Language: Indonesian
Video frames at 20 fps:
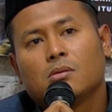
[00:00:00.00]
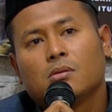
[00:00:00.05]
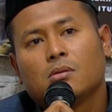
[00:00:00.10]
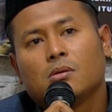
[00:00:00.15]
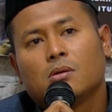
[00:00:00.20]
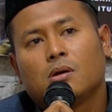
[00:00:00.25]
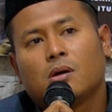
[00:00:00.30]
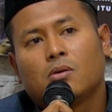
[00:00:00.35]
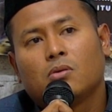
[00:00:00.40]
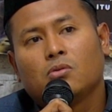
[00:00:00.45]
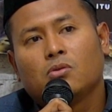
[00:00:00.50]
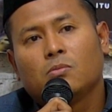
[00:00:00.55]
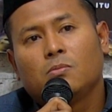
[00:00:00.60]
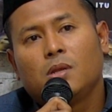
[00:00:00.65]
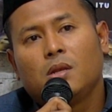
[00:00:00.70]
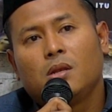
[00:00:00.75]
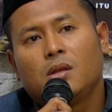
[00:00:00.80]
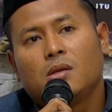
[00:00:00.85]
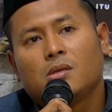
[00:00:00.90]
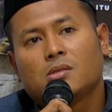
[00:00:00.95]
أعوذ
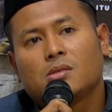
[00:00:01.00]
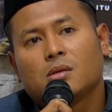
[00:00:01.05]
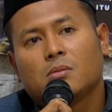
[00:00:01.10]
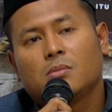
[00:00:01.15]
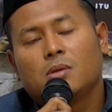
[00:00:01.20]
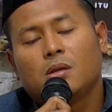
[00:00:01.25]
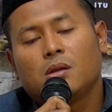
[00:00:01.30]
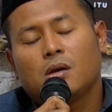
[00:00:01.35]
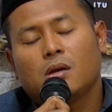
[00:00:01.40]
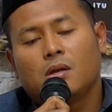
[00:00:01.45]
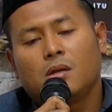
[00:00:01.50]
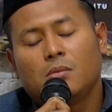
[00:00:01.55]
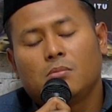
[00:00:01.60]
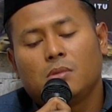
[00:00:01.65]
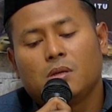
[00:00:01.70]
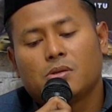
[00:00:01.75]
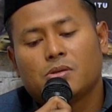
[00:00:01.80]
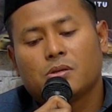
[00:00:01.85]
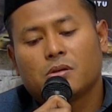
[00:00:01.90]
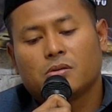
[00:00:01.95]
بالله السميع
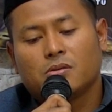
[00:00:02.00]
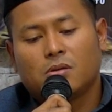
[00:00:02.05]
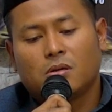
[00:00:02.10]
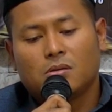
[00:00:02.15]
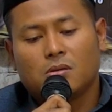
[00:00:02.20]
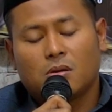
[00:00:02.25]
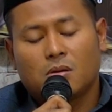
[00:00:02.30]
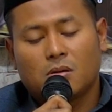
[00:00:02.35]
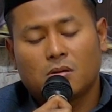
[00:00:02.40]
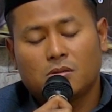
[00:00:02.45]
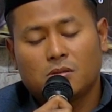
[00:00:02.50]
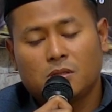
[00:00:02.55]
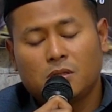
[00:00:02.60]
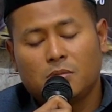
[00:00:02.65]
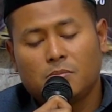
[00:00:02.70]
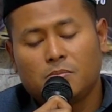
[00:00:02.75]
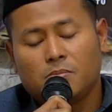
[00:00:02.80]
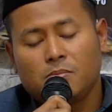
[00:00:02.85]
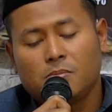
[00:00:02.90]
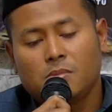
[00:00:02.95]
العليم من الشيطان
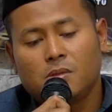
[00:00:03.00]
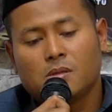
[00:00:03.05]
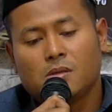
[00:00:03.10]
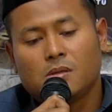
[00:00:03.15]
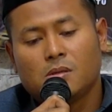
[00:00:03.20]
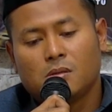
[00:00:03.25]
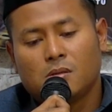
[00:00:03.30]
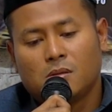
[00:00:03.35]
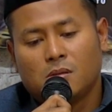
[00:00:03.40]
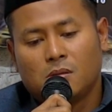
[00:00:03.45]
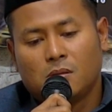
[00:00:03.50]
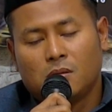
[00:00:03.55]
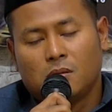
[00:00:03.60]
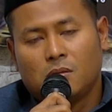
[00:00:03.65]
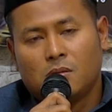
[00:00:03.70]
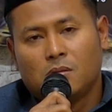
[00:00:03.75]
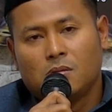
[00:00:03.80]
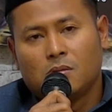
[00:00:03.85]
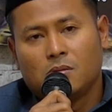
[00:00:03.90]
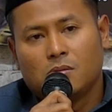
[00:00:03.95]
الرجيم
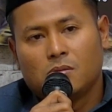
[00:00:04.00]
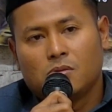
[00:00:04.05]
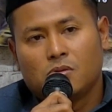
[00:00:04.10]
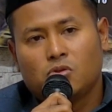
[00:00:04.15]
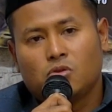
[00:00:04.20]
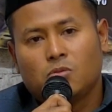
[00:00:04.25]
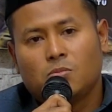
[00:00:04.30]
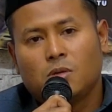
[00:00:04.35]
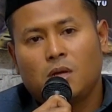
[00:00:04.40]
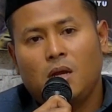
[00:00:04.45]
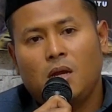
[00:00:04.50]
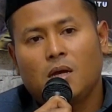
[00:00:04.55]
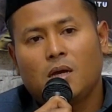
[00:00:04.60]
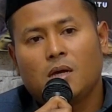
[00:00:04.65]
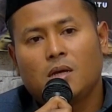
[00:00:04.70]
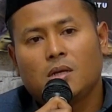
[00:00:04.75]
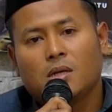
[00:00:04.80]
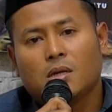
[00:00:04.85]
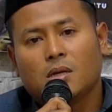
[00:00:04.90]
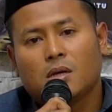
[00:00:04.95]

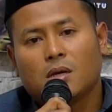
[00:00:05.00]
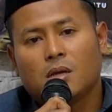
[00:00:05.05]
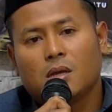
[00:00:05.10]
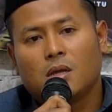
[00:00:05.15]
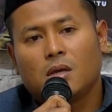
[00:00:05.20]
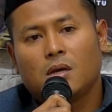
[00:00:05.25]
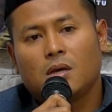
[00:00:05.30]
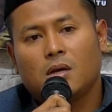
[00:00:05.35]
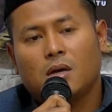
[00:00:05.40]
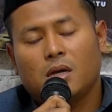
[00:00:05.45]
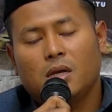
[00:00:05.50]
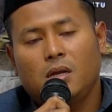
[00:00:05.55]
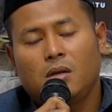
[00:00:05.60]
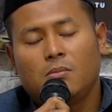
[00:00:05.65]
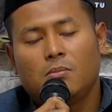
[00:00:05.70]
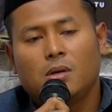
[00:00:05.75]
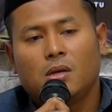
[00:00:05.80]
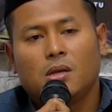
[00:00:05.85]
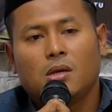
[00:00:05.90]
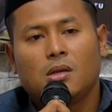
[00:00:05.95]
سبحانك لا
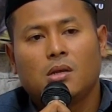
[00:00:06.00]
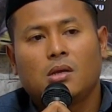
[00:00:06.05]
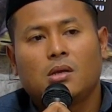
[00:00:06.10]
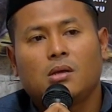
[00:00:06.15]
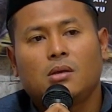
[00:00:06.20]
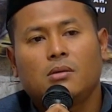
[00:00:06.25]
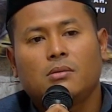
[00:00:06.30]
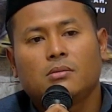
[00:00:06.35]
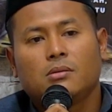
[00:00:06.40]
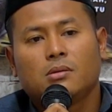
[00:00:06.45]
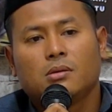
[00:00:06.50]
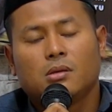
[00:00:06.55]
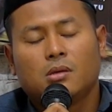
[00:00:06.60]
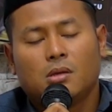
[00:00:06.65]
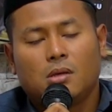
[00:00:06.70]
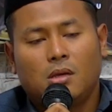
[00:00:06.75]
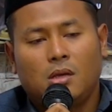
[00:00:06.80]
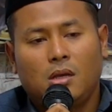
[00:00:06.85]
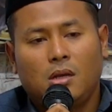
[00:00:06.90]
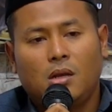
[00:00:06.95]
علم لنا
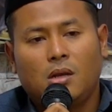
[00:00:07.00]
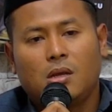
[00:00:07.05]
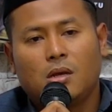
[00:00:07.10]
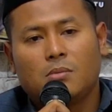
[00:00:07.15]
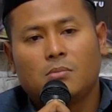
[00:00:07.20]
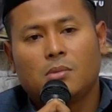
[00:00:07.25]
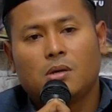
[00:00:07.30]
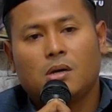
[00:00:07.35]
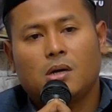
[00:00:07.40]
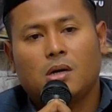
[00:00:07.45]
إلا ما